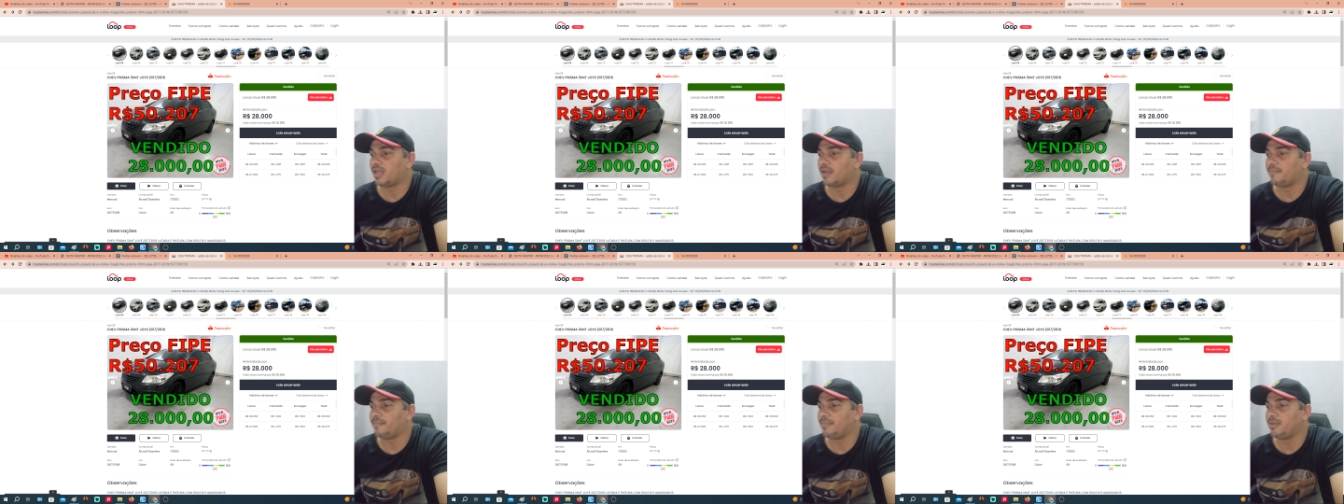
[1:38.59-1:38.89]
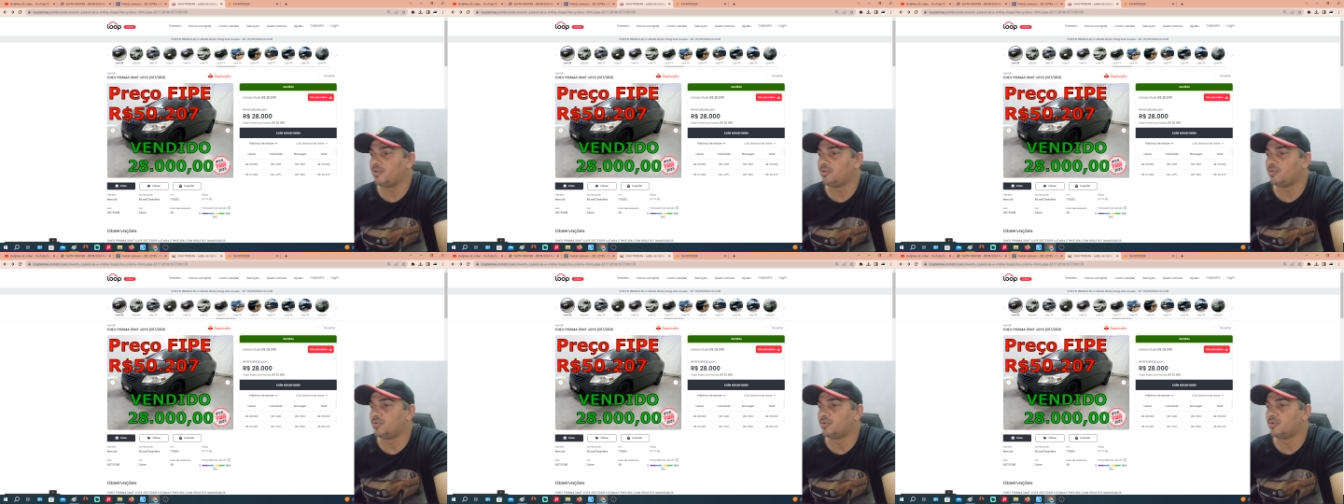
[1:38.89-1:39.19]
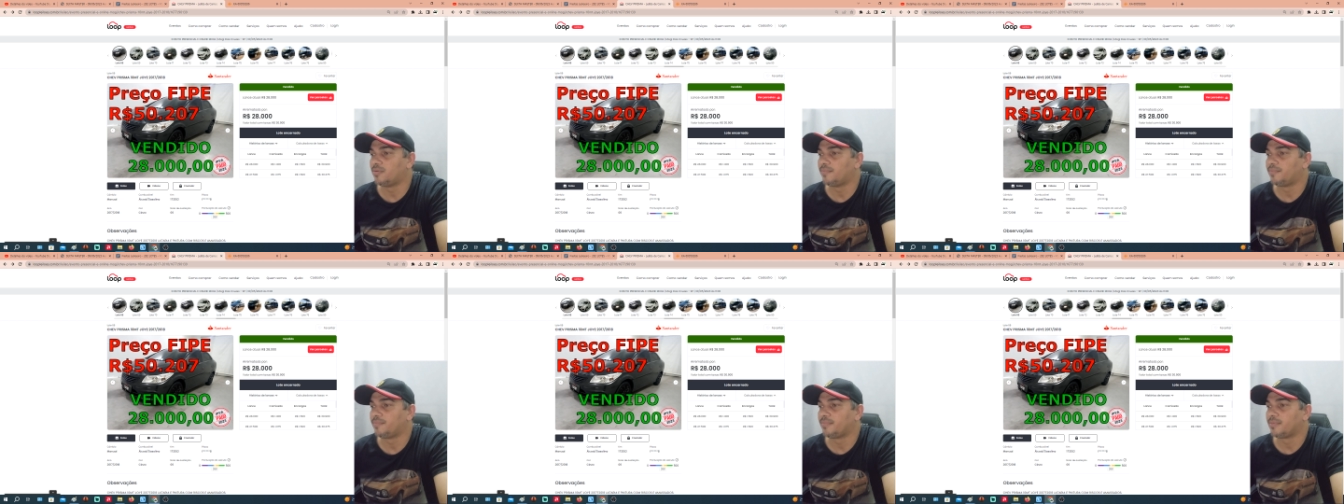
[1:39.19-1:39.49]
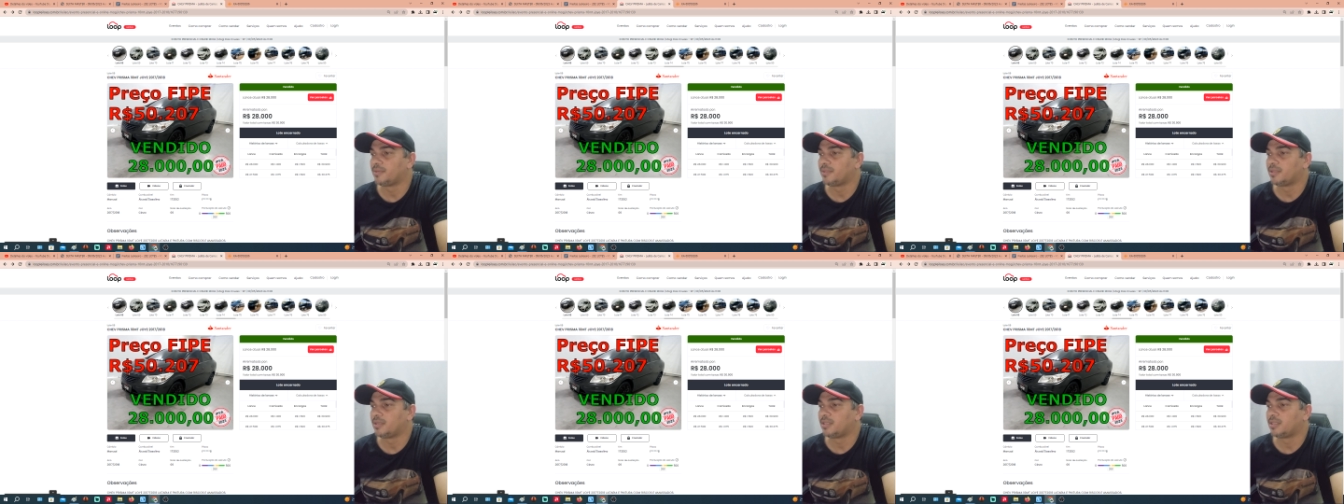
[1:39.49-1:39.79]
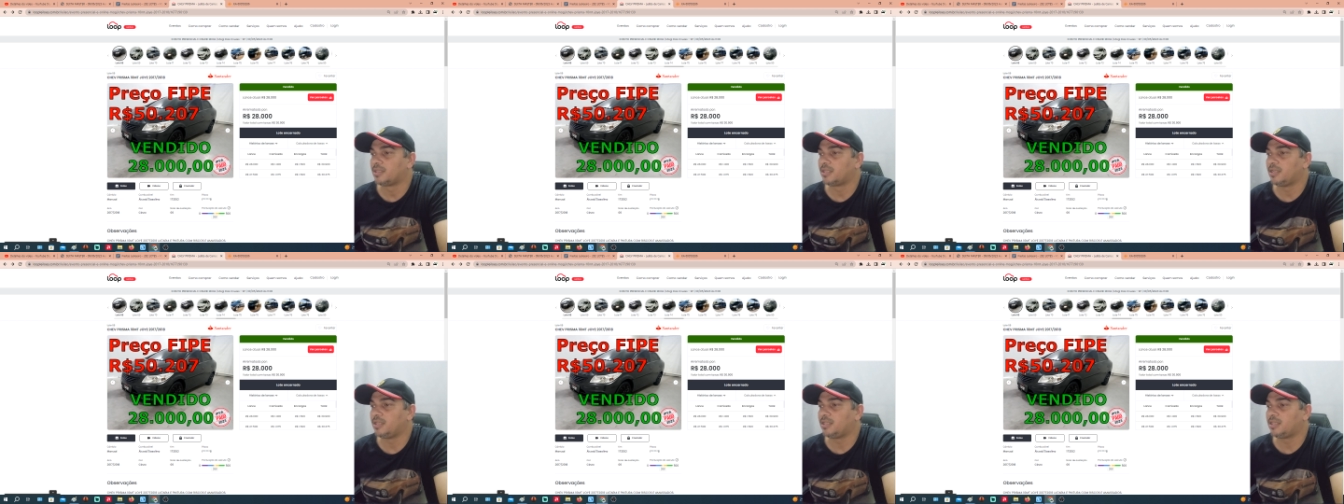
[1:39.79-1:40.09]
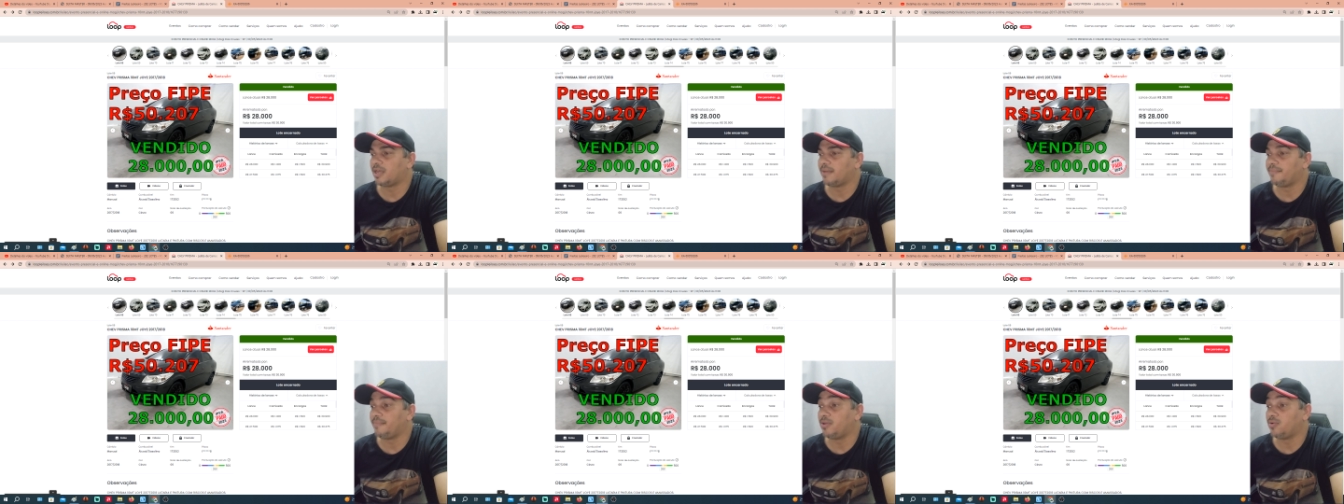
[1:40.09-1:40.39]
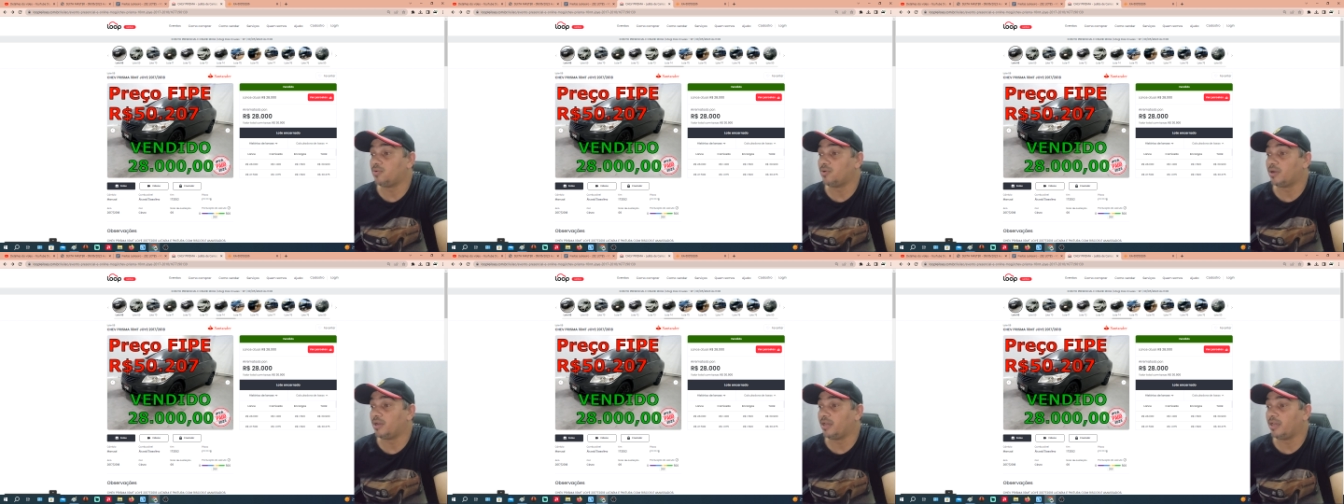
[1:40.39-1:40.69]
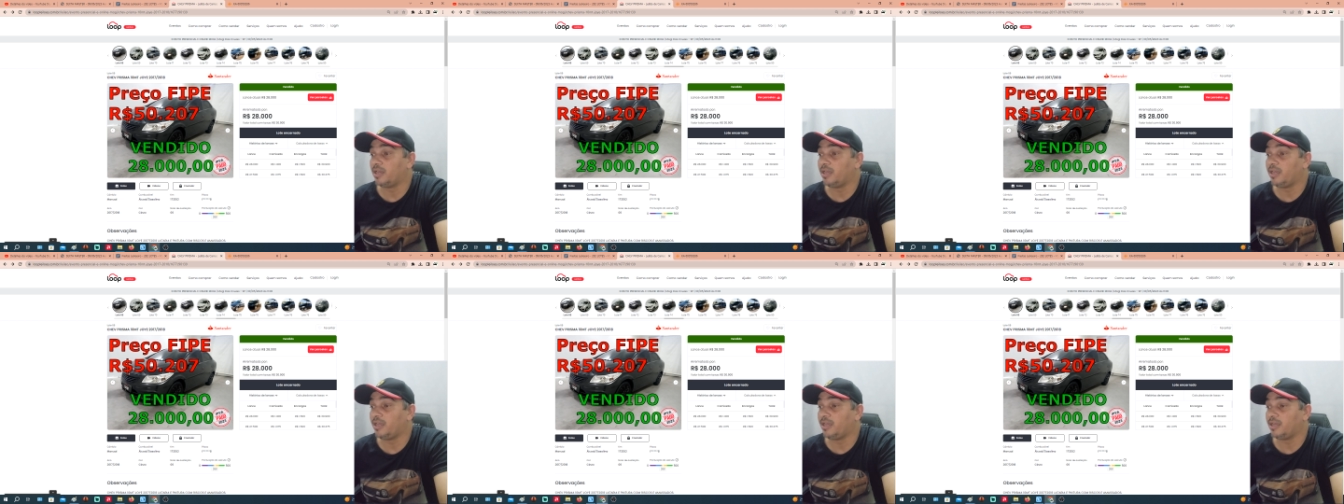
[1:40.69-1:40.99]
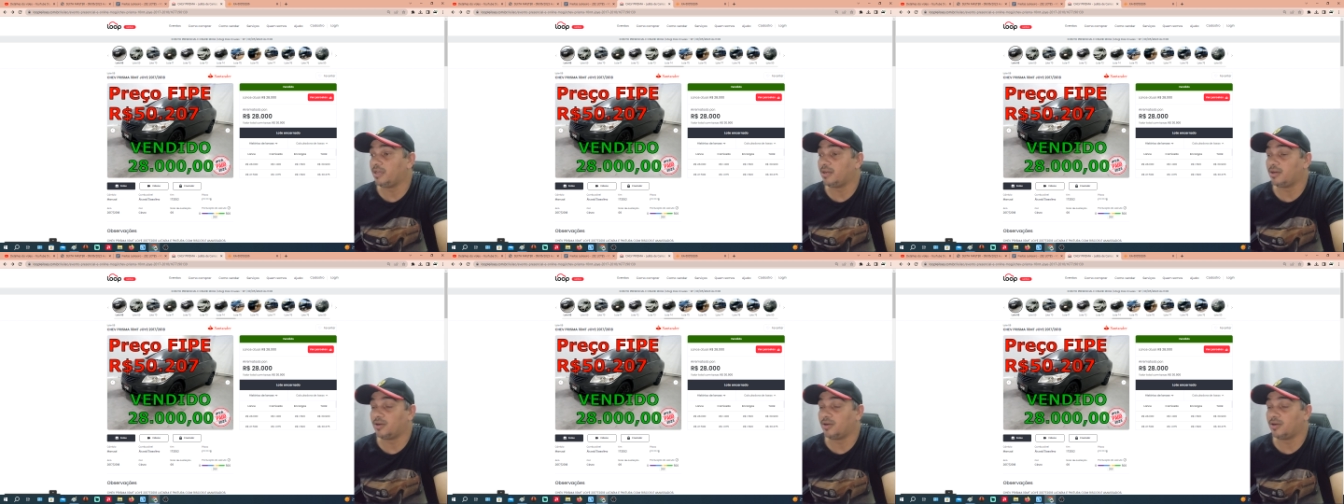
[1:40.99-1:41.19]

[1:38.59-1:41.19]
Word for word: mil, mil e